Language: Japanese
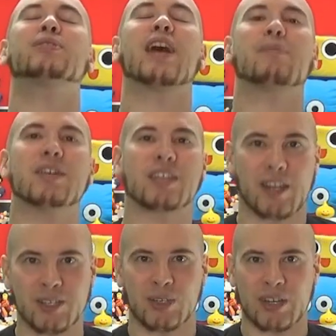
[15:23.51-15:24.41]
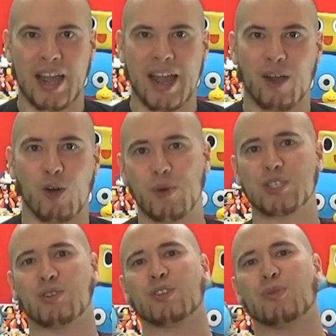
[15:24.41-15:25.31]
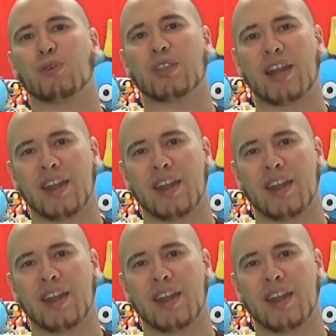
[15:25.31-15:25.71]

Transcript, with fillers: ざいましたでしょうか面白いと思ったら